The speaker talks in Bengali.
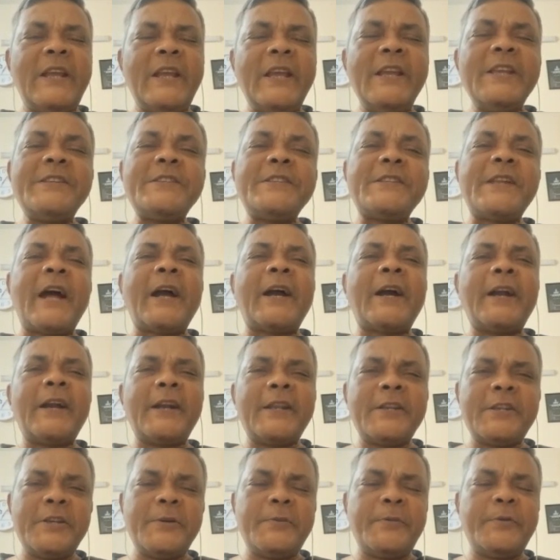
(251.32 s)
এই
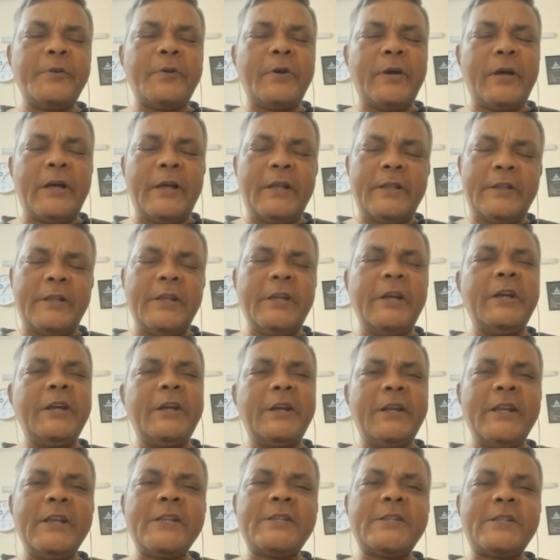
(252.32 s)
টাকাটি যে তিনি
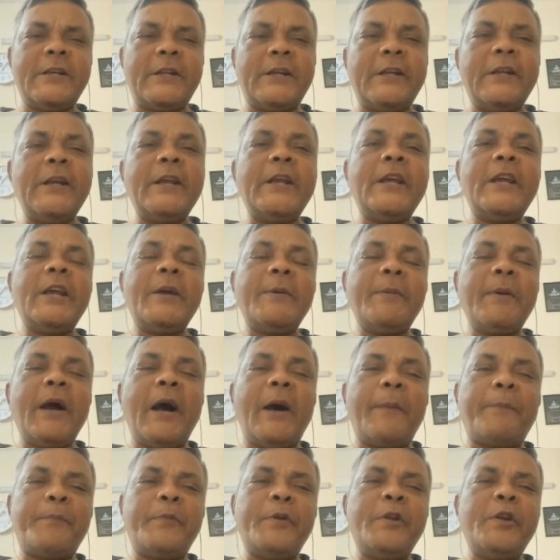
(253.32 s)
নিয়েছেন এবং
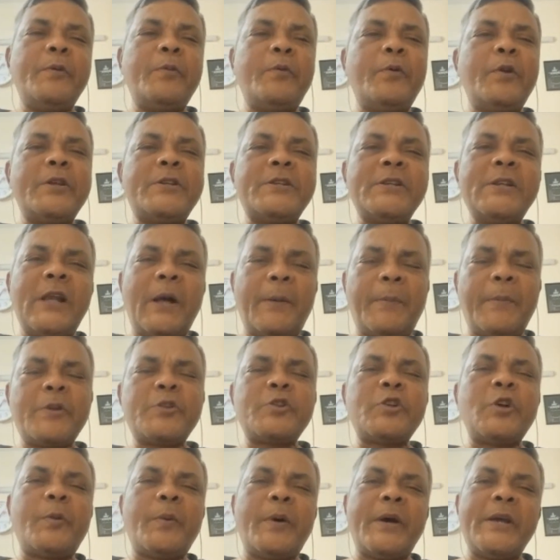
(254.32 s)
আপনি বলেছেন আমরা
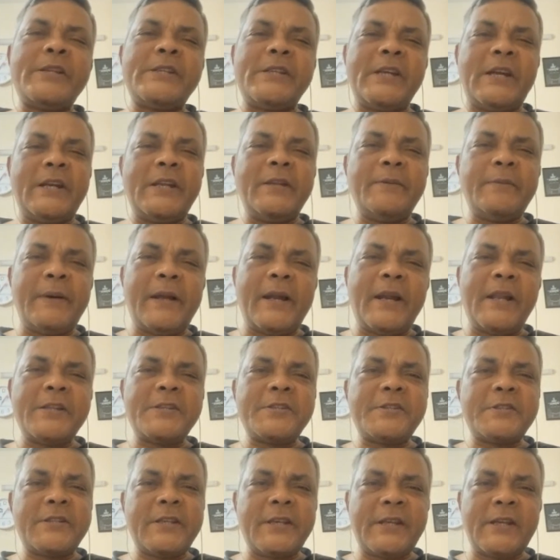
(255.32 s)
সবাই জানি
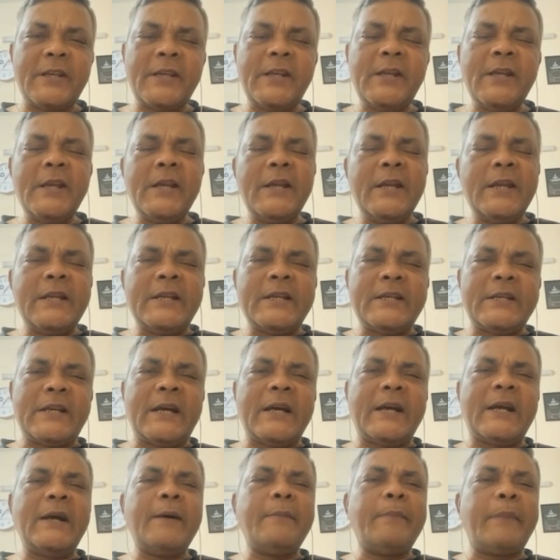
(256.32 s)
বাংলাদেশ থেকে
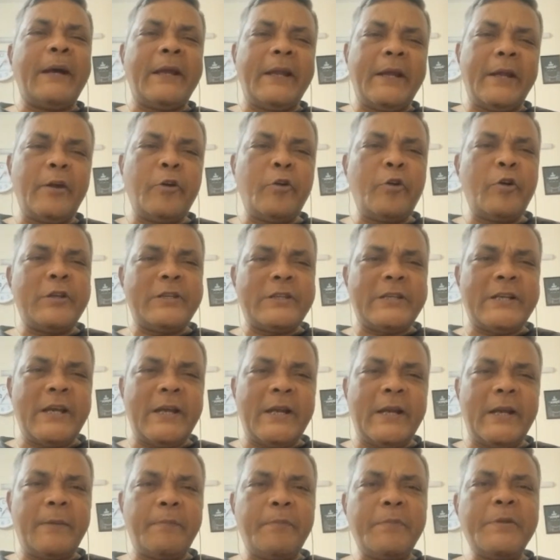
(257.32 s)
টাকা বাইরে নেওয়া
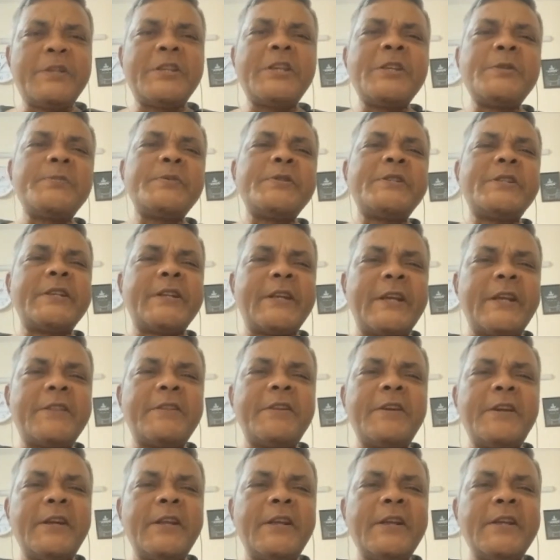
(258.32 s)
যায় না বিশেষ বিশেষ
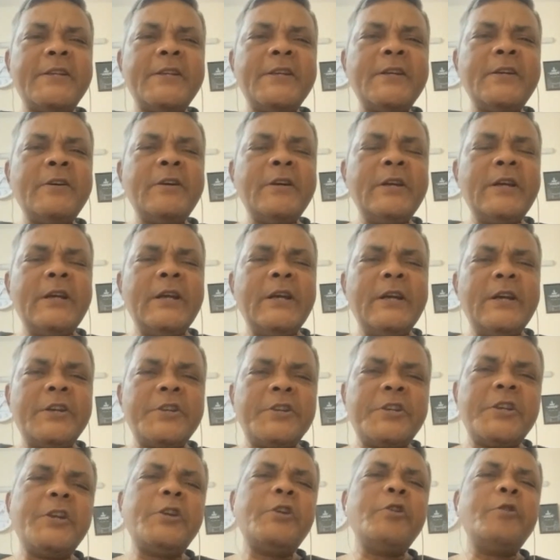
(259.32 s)
ক্ষেত্রে নেওয়া যায়
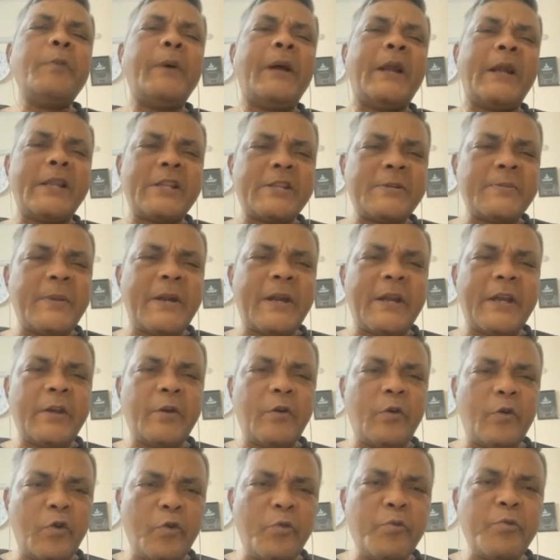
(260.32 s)
সেটিও বাংলাদেশ
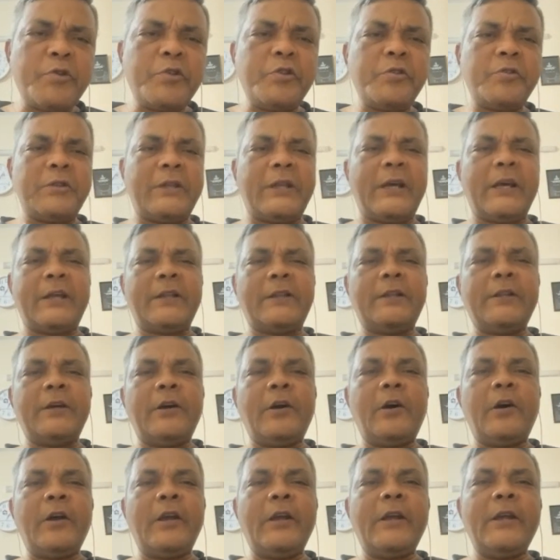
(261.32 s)
ব্যাংকের অনুমোদন থাকতে
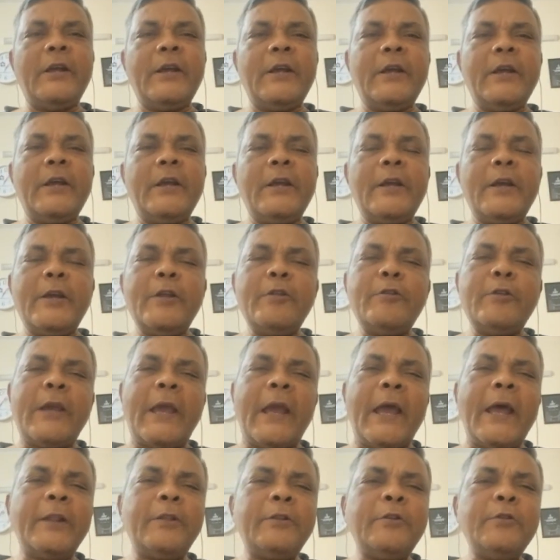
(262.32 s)
হয় কিন্তু
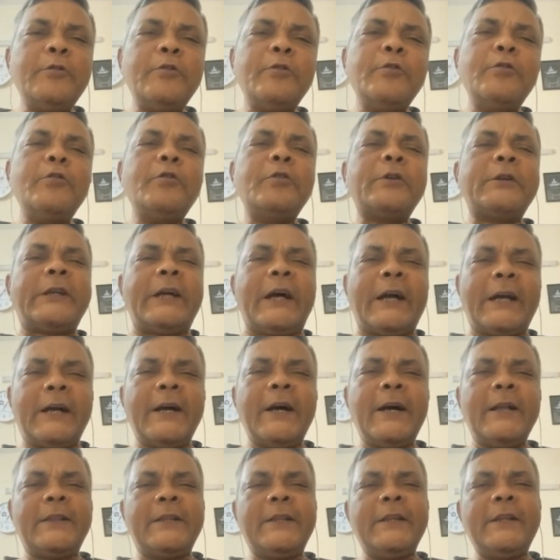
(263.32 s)
এতগুলো
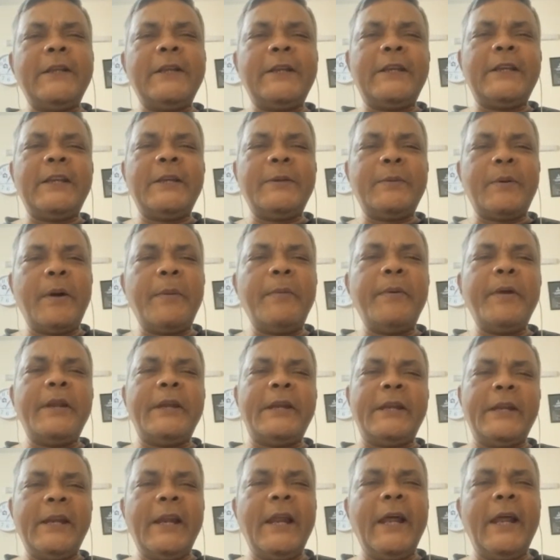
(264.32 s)
টাকা তিনি কিভাবে
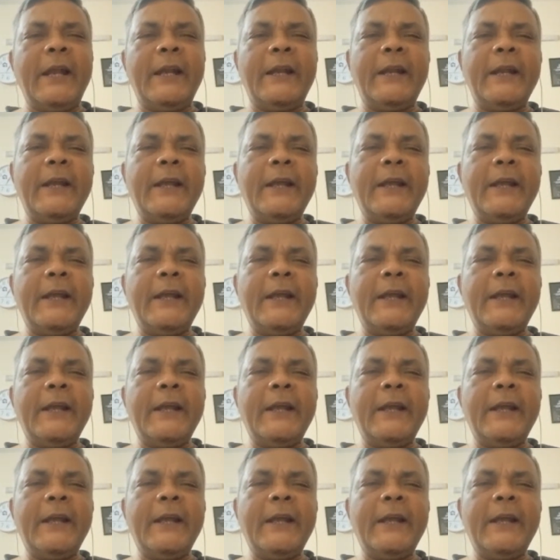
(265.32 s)
নিলেন